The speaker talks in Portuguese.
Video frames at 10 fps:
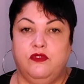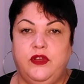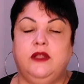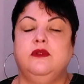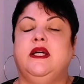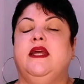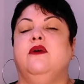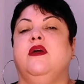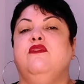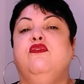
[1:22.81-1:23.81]
Vendo o
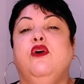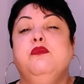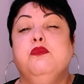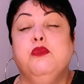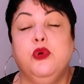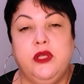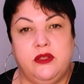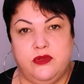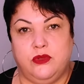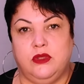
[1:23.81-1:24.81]
grego aí foi
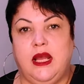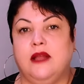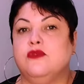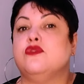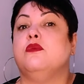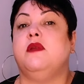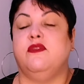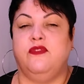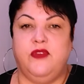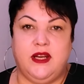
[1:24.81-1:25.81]
muito estudado sobre
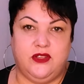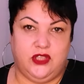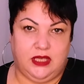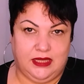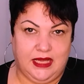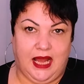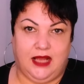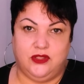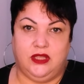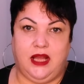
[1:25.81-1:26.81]
a
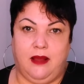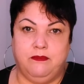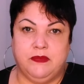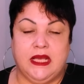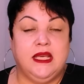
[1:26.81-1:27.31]
fertilidade, tá?